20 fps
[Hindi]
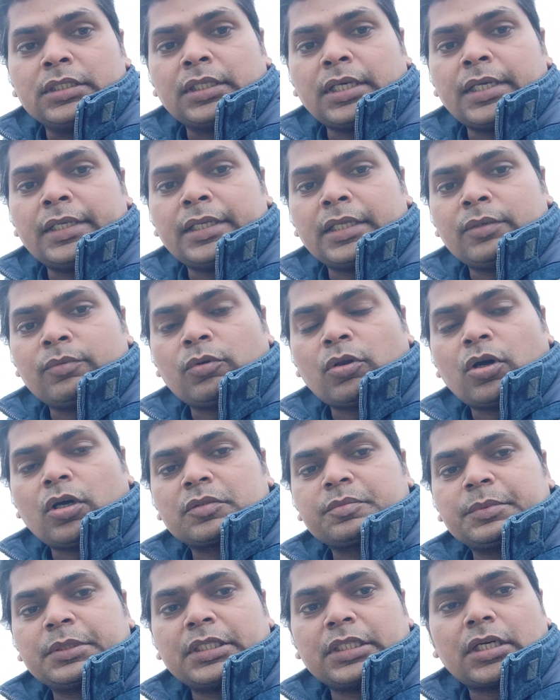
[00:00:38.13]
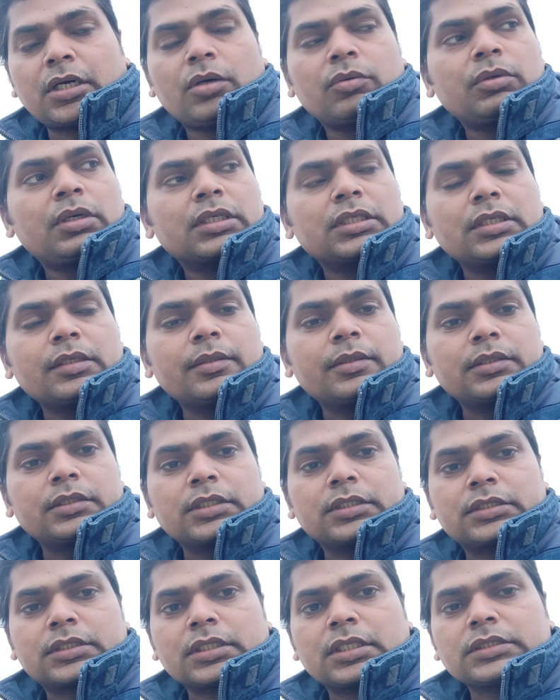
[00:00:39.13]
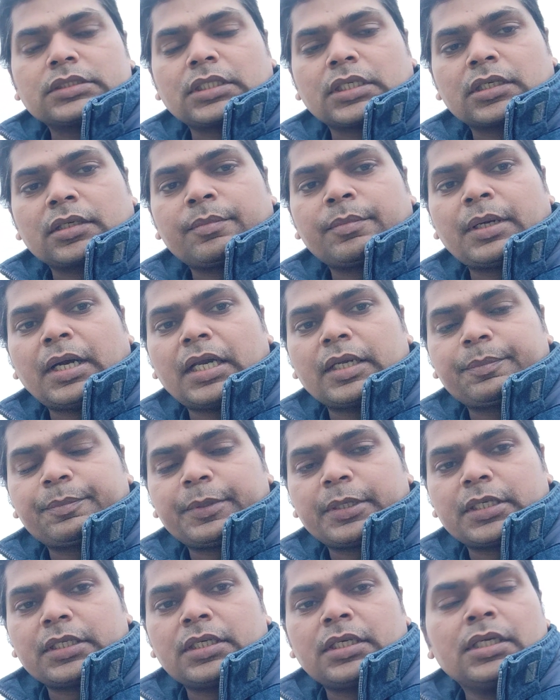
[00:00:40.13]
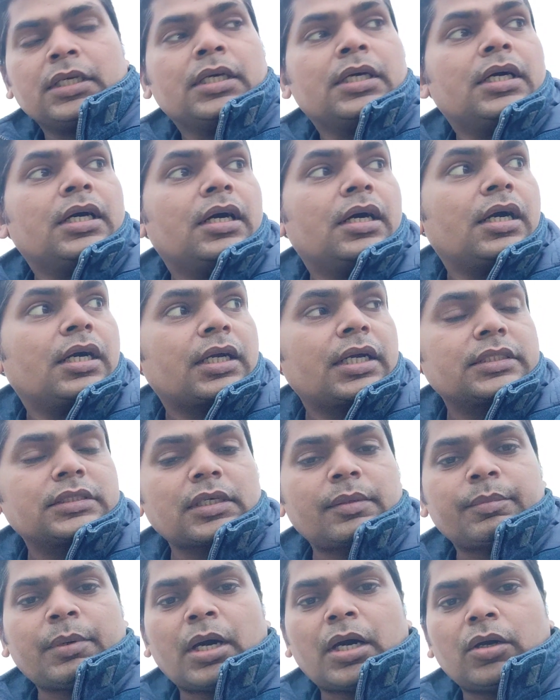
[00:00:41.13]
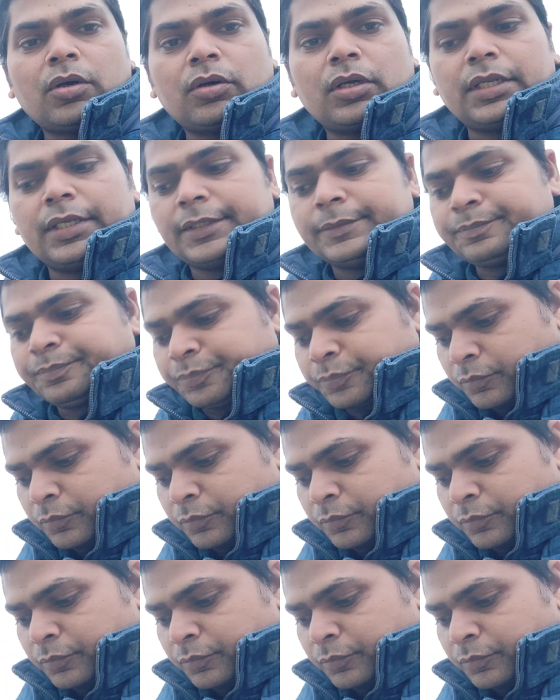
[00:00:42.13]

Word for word: नए नए ब्लॉग में दिखाऊंगा कि किस तरह संगम घाट पर कैसा माहौल है